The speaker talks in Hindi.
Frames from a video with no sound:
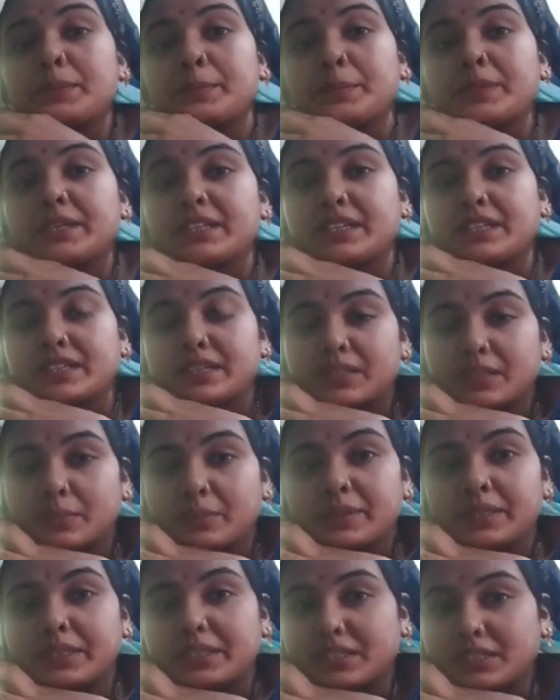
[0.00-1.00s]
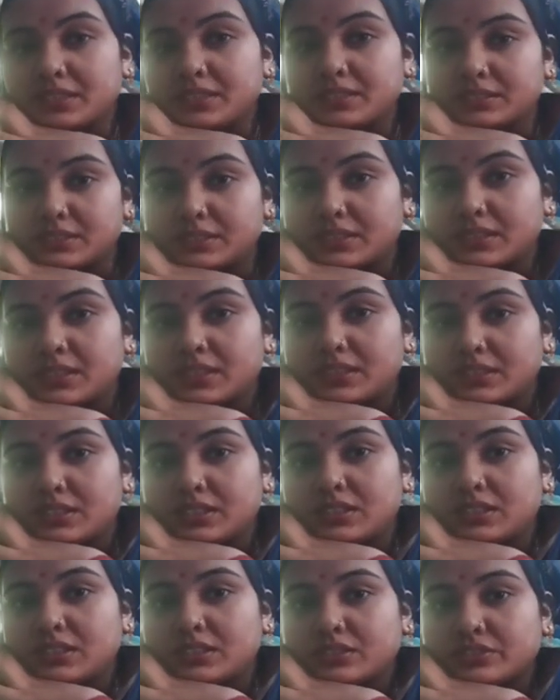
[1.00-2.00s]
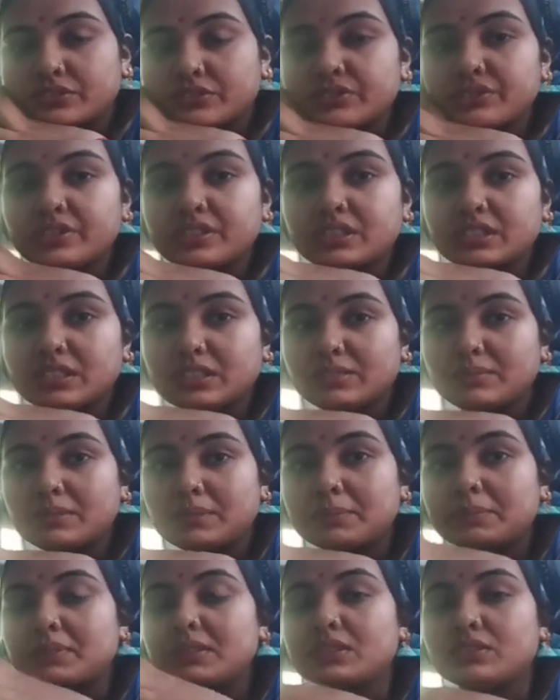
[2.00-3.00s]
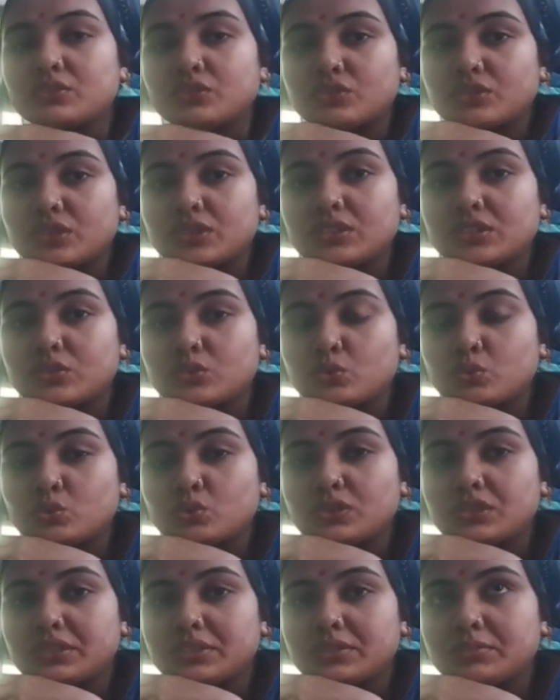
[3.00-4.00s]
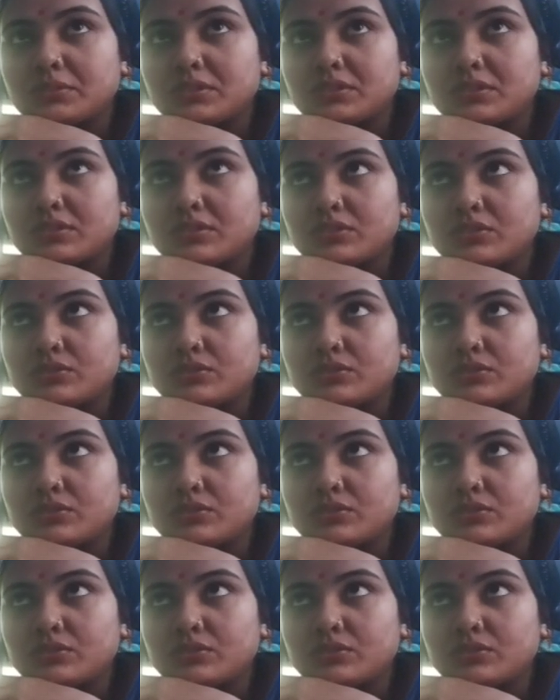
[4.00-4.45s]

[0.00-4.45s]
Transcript: प्रिपेयर करना पड़ेगा तो इसीलिए मैं अपने लिए थोड़ा सा दूध गर्म कर रही